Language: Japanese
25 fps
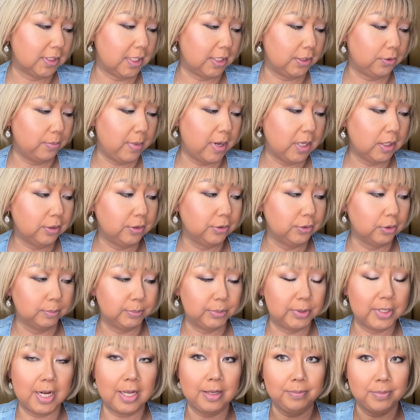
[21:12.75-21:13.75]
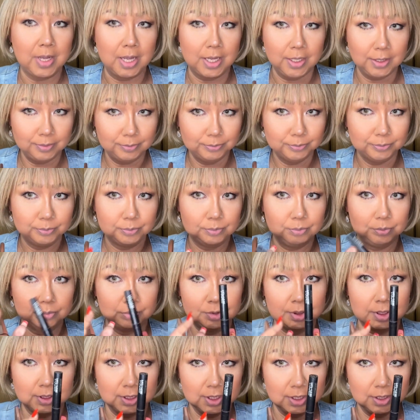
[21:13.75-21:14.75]
えっと、マックの
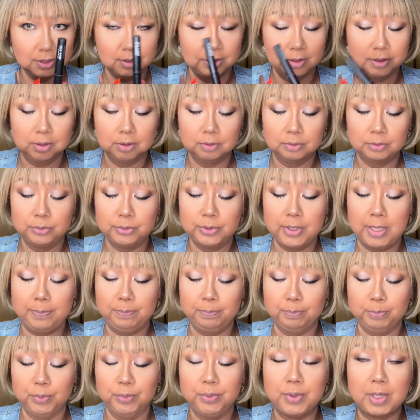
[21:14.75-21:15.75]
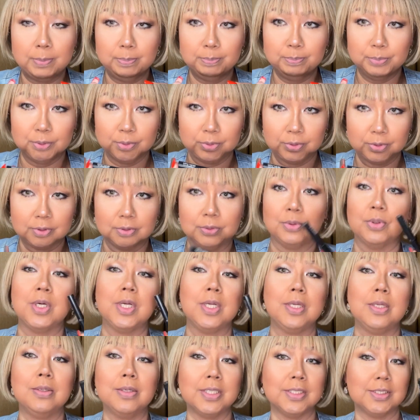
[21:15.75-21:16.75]
プライマーかなフレップフラップとか
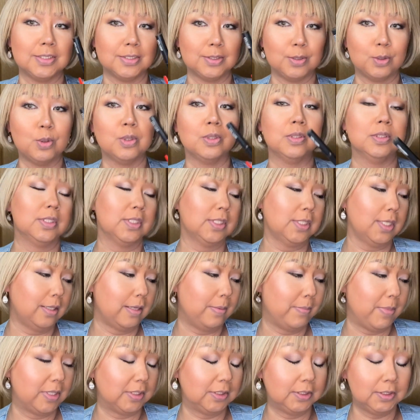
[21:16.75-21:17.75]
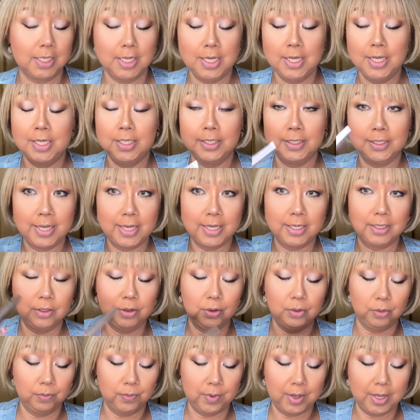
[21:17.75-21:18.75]
いうやつをつけてます。で、
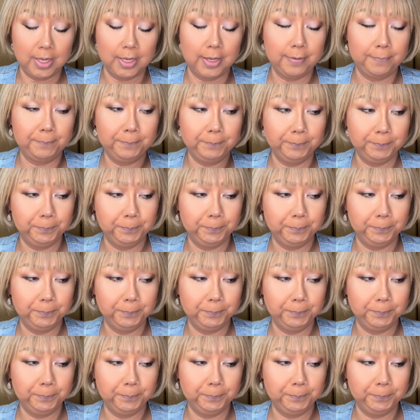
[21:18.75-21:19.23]
今日は、